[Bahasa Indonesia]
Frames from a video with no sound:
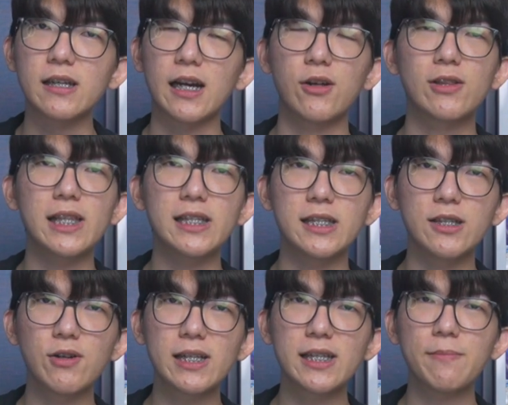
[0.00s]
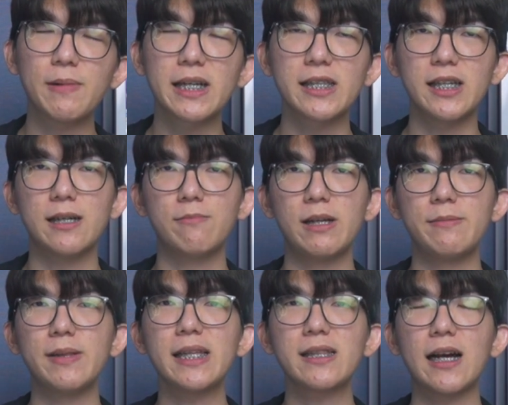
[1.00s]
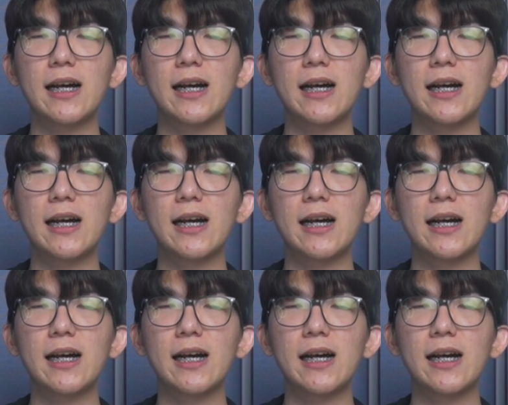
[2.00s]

Kalau 3G itu kan kita pakai 3 Beyblade,